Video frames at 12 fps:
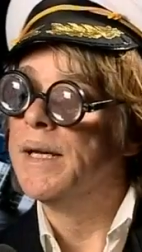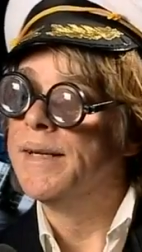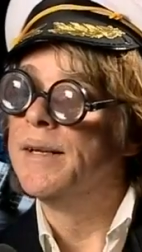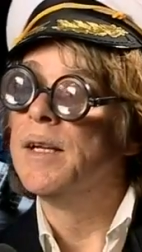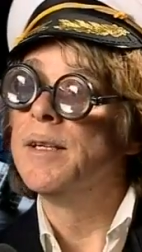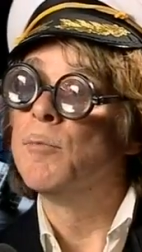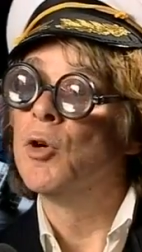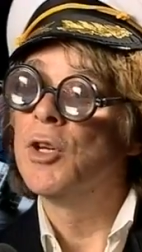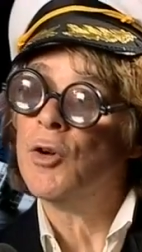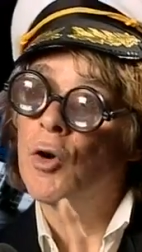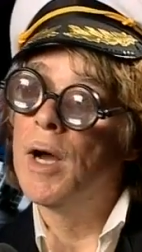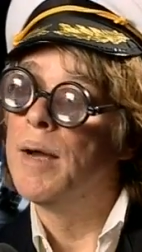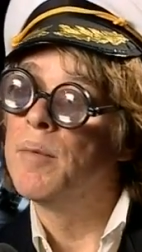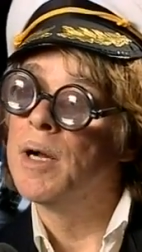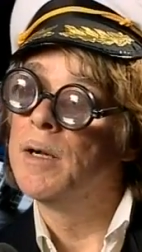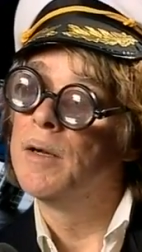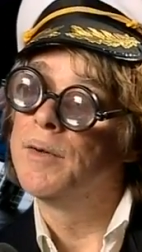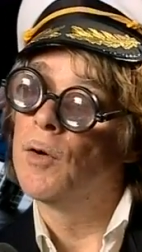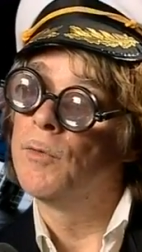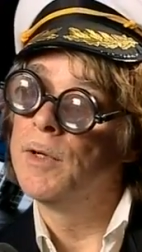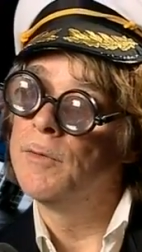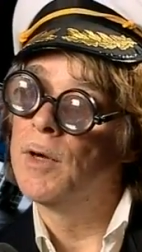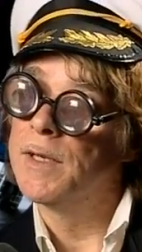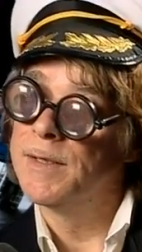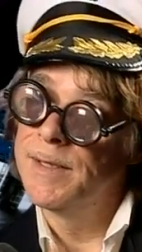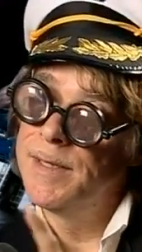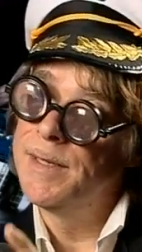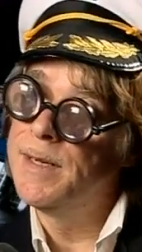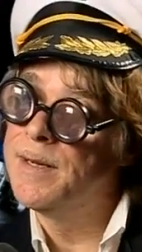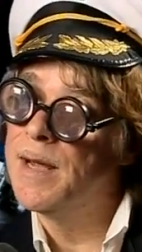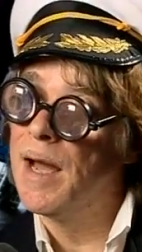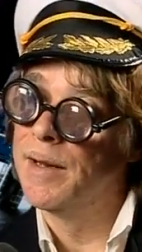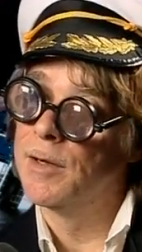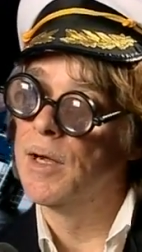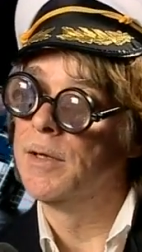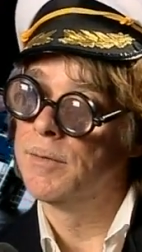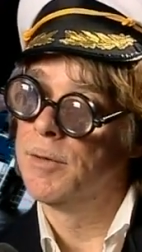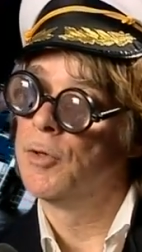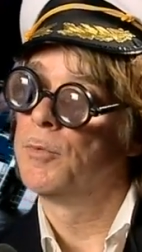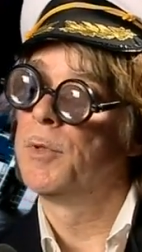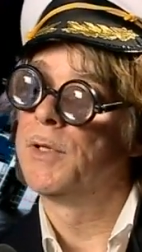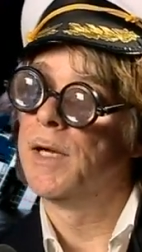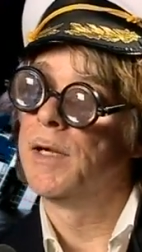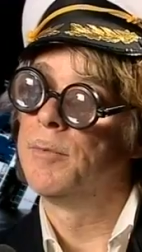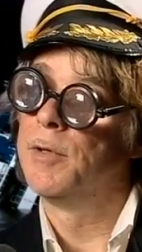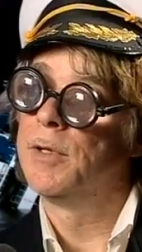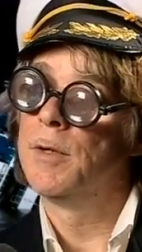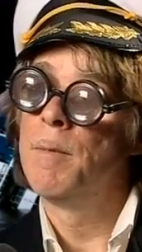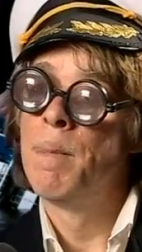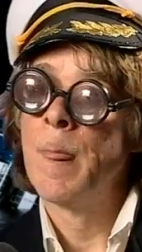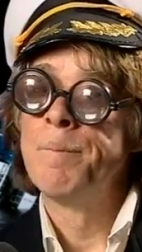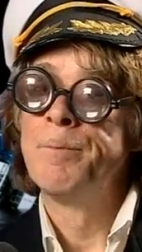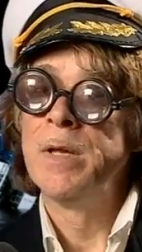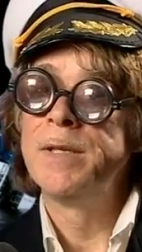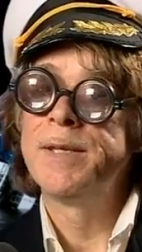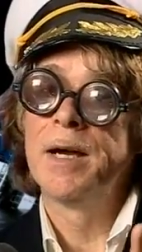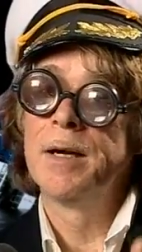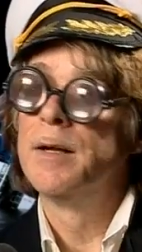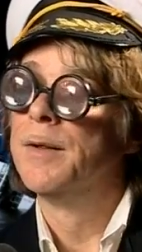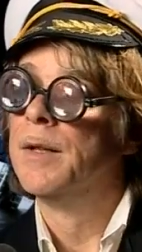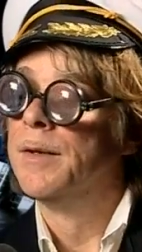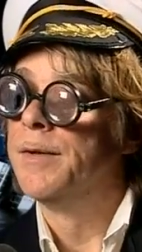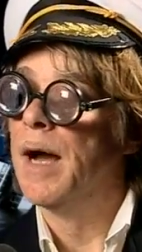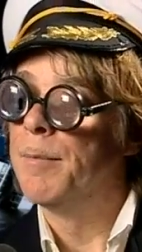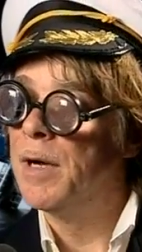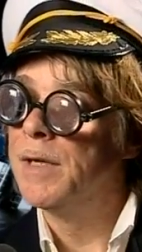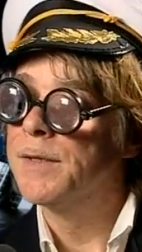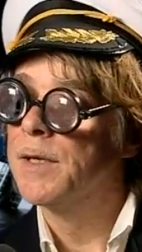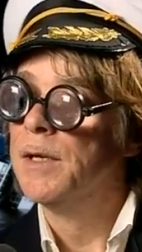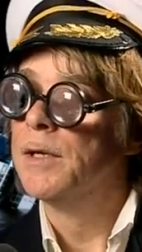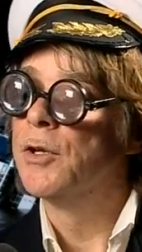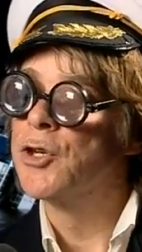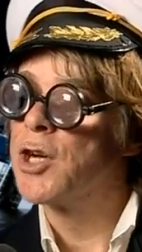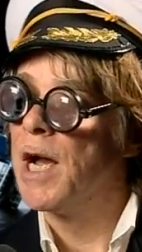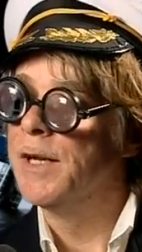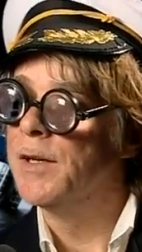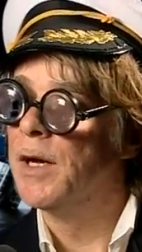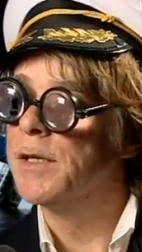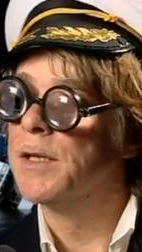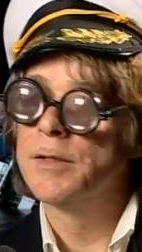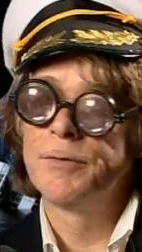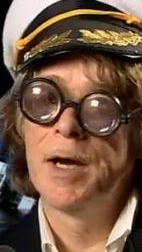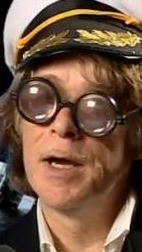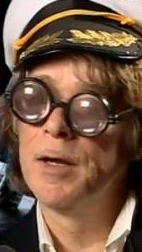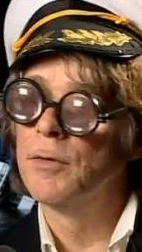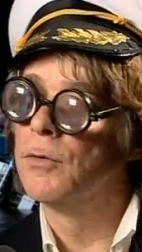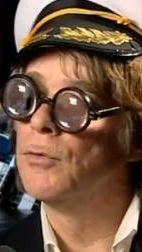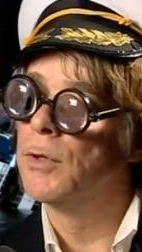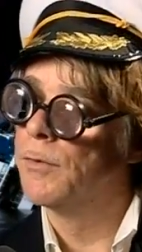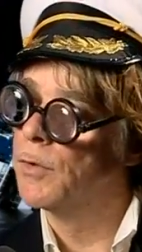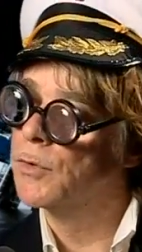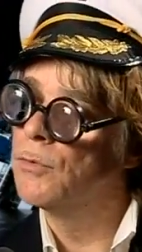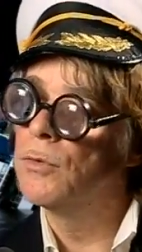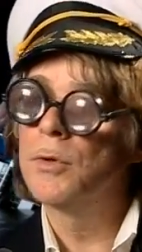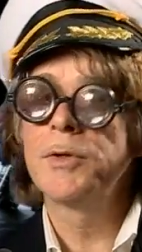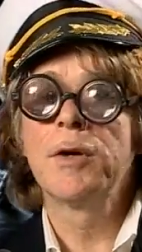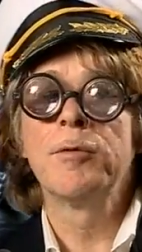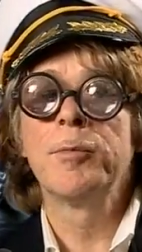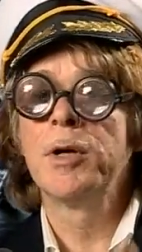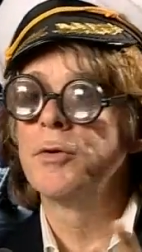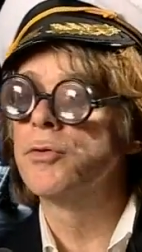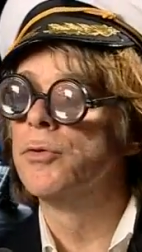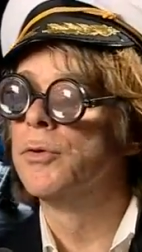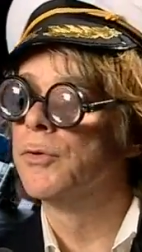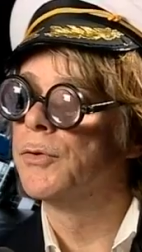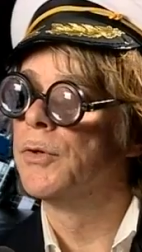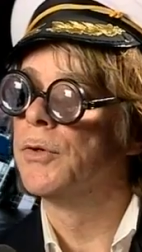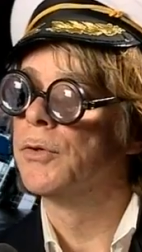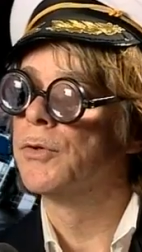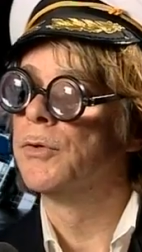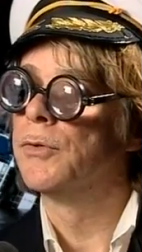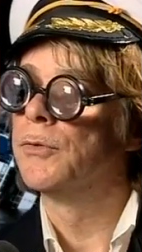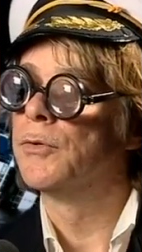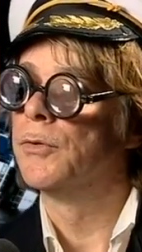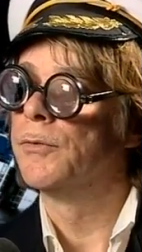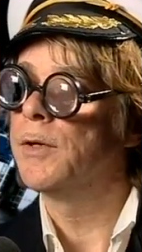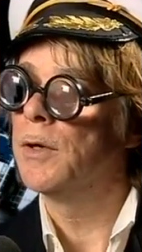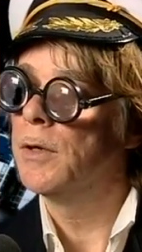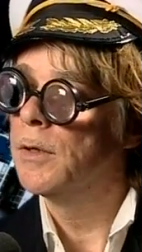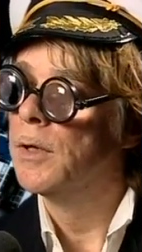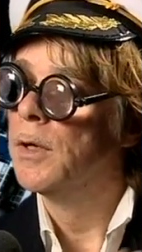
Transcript: äh, ich möchte noch einmal darauf hinweisen, die Titanic, eines meiner Spezialgebiete, ist ja damals gescheitert. Es war ein guter Versuch, sagen wir mal, schönes äh, schön, schön Wetter